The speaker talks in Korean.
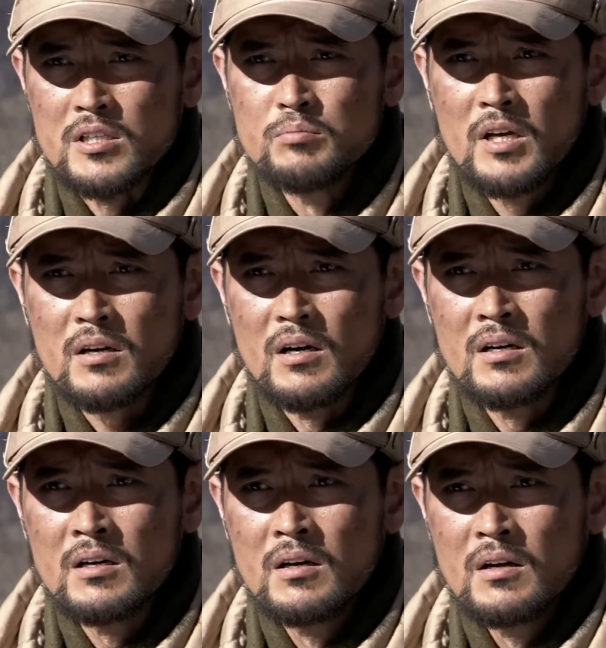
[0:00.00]
계십니까?
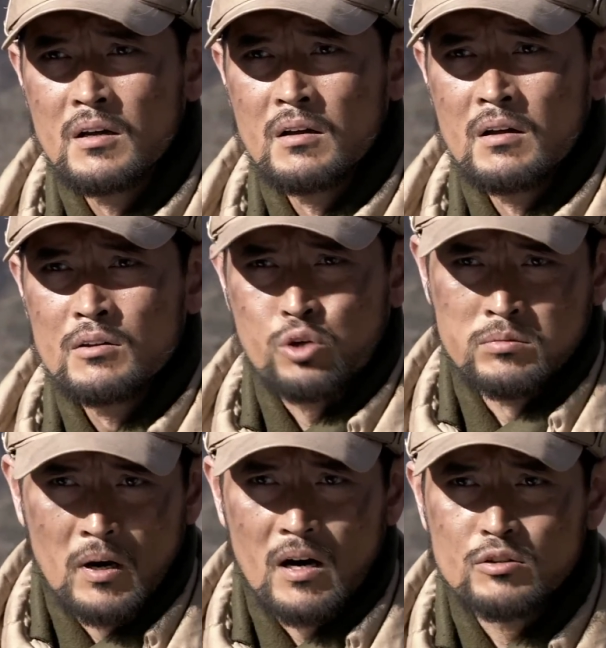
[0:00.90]

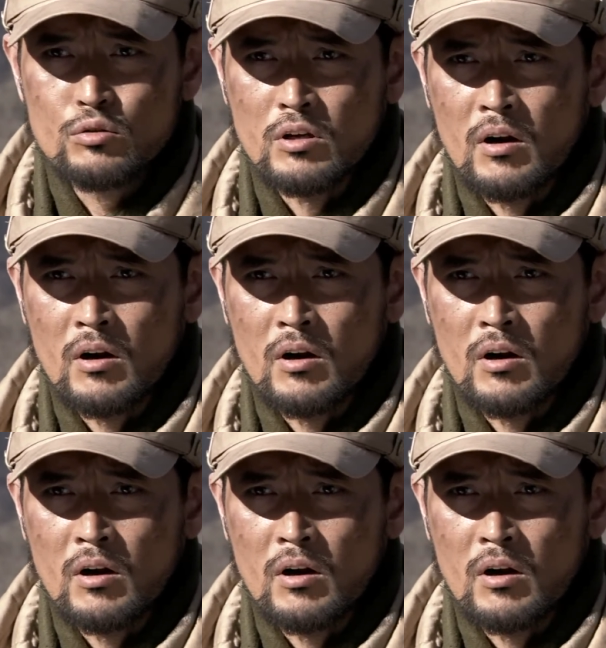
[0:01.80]
천막 안으로